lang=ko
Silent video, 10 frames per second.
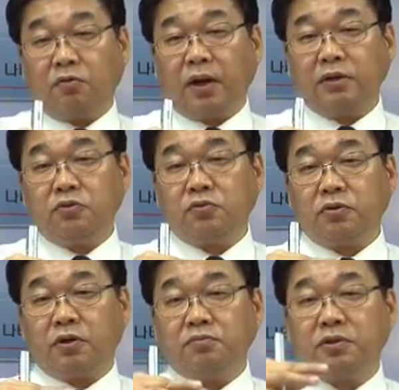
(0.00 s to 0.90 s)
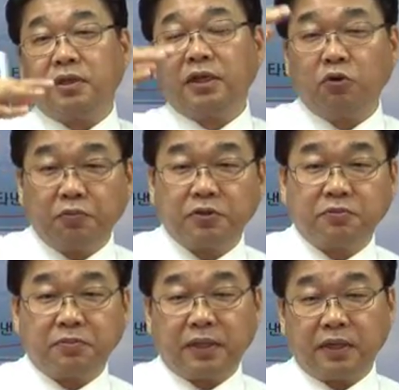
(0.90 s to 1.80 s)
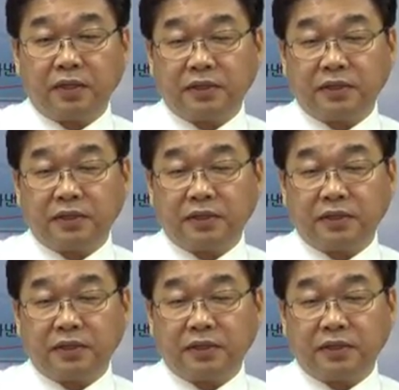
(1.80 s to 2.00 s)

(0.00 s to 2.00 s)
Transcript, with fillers: 환율을 엄청나게 높였습니다.